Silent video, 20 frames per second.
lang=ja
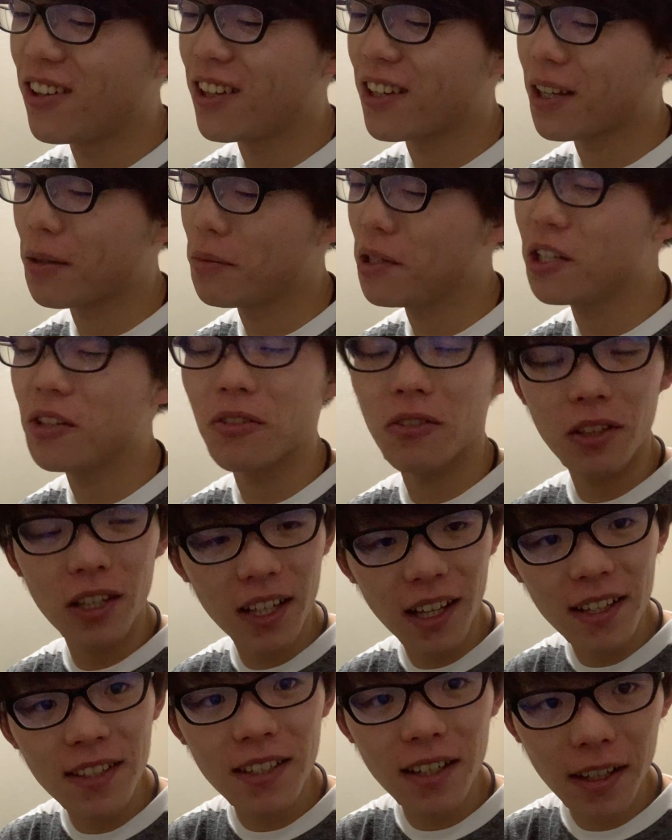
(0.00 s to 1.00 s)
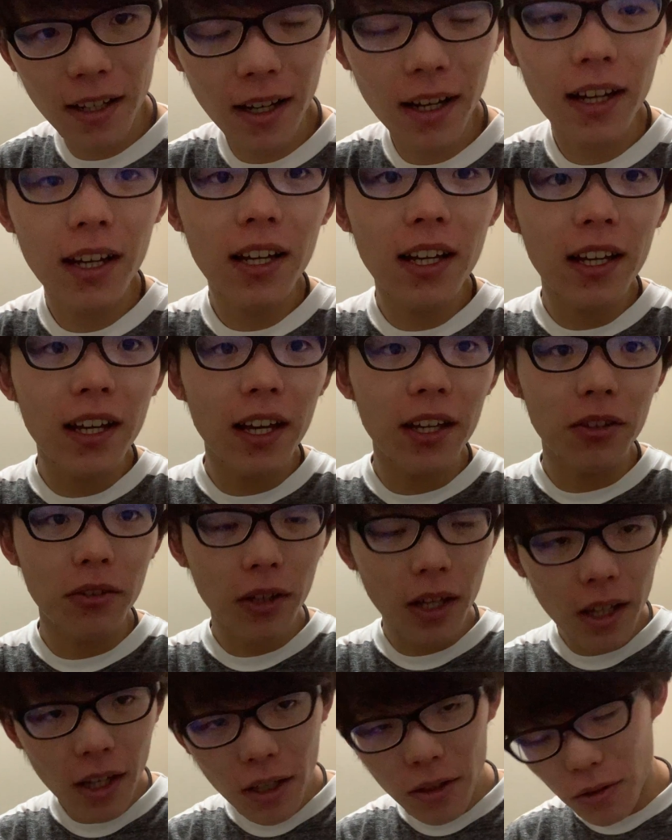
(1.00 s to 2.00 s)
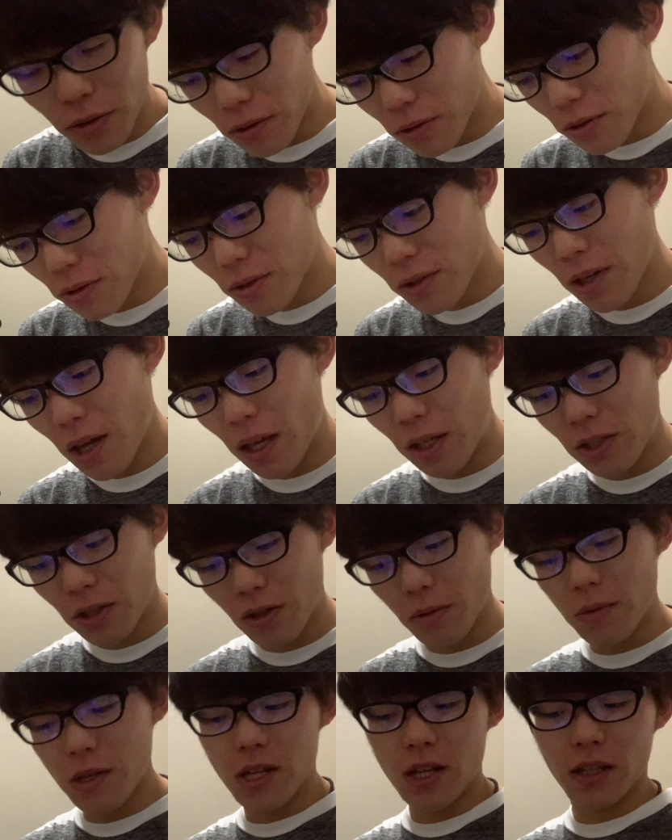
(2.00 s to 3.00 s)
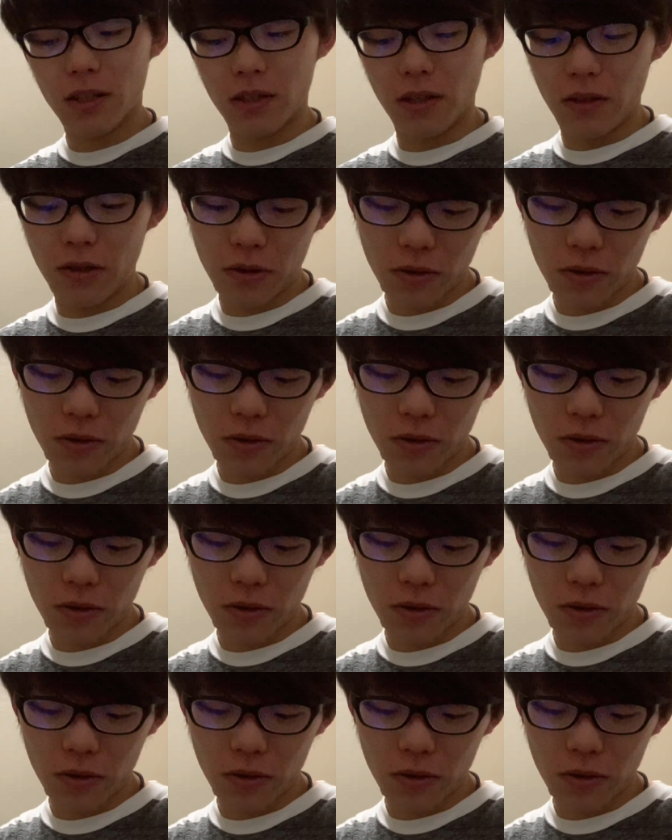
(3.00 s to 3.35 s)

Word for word: なんかビールのね、炭酸が抜けないという、え仕組みになっている